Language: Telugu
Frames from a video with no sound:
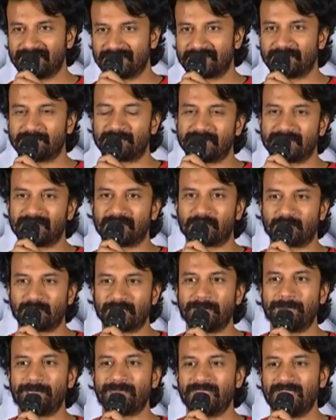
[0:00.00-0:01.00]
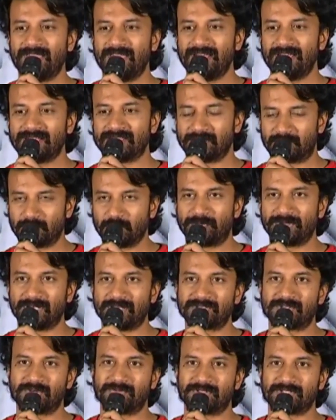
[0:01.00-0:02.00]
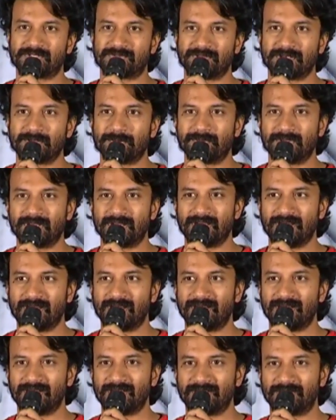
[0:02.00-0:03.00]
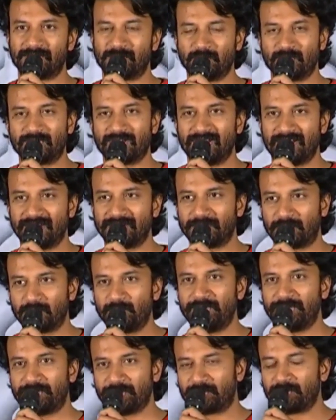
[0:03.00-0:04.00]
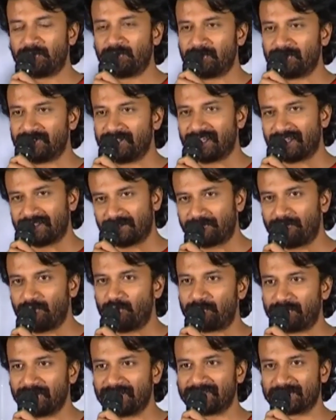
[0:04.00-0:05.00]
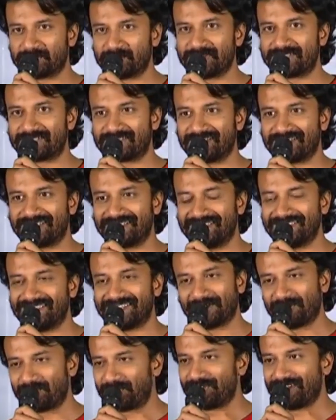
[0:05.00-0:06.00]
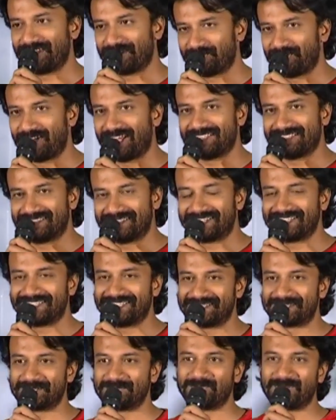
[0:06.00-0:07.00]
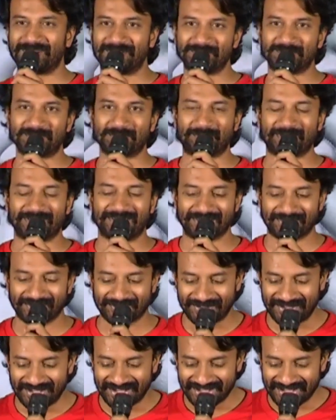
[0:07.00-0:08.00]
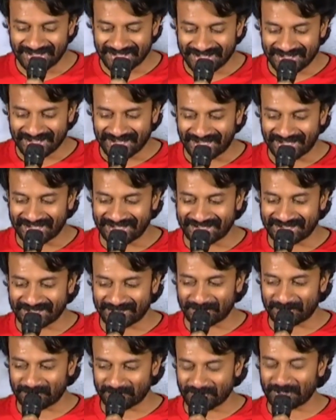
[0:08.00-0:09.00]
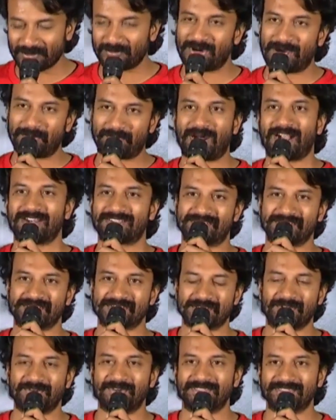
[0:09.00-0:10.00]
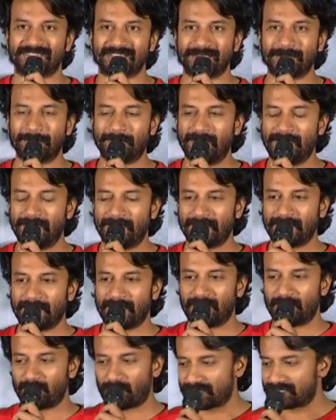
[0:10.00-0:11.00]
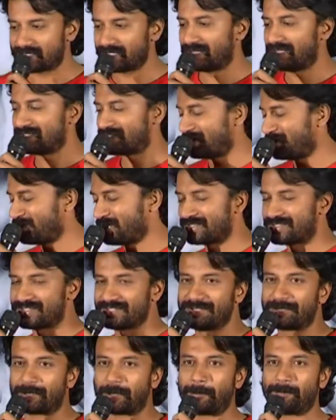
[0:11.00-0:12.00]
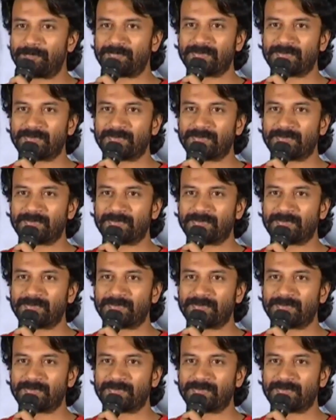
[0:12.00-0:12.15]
నేను ఎంత చెప్పినా తక్కువే ద టూ పిల్లర్స్ ఆఫ్ దిస్ ఫిల్మ్ టూ అంటే టూ ఇంటూ టూ దే ఆర్ ద ఫోర్ పిల్లర్స్ బేసికలీ ఇంకెవరు లేరు వాళ్ళిద్దరే ఈ సినిమా నించోబెట్టారు అండ్ uh, మేము మా పార్ట్ చేసాం అంతే వాసన్న శ్రీనివాస్ సార్